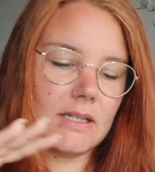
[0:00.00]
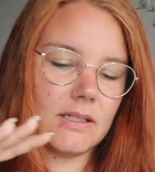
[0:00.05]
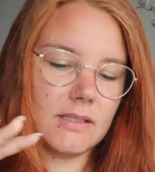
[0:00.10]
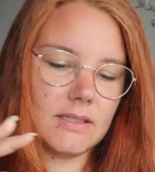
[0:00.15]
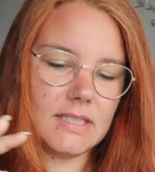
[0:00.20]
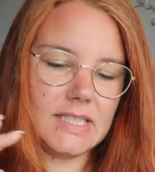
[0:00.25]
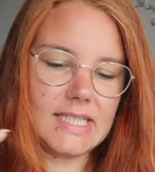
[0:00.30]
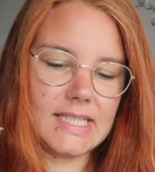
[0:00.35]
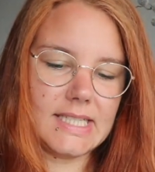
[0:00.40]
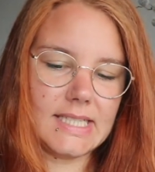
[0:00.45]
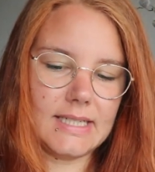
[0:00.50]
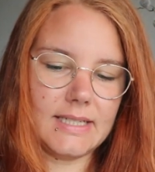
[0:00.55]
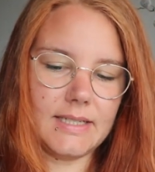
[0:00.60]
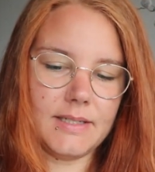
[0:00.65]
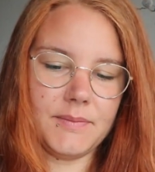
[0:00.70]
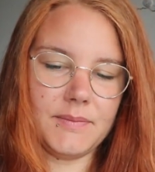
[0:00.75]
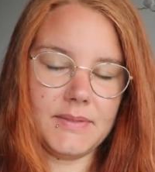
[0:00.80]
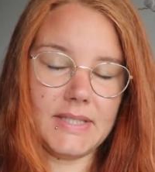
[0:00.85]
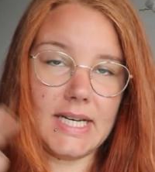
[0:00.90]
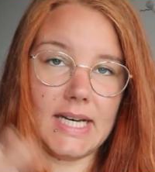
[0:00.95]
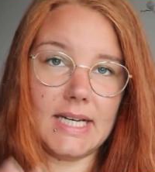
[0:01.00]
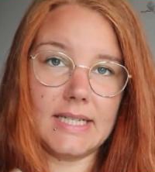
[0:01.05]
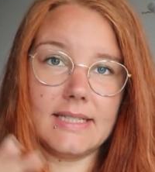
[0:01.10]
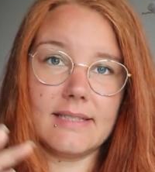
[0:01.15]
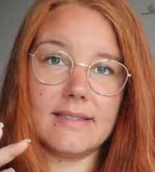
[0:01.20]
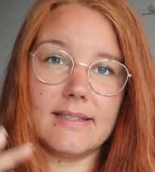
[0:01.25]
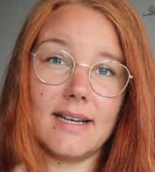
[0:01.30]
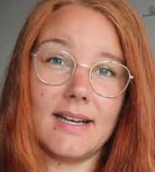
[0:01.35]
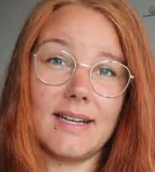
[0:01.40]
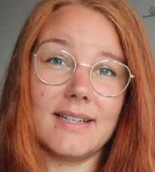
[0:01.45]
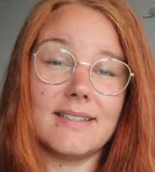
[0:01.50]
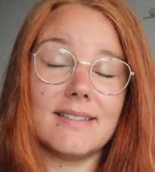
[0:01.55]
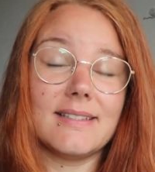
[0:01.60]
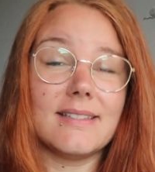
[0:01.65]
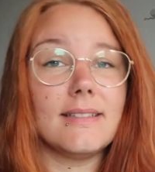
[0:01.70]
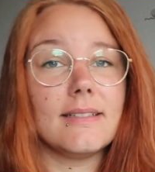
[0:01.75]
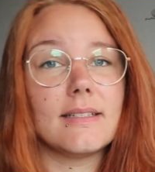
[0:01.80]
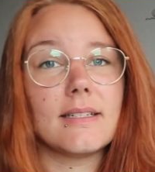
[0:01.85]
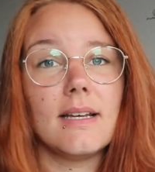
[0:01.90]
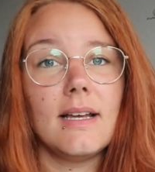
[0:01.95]
Und ähm, ja, die Sachen
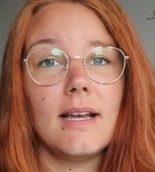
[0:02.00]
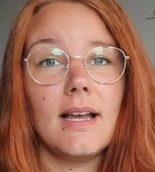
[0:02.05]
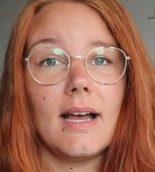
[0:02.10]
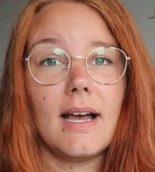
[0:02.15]
sind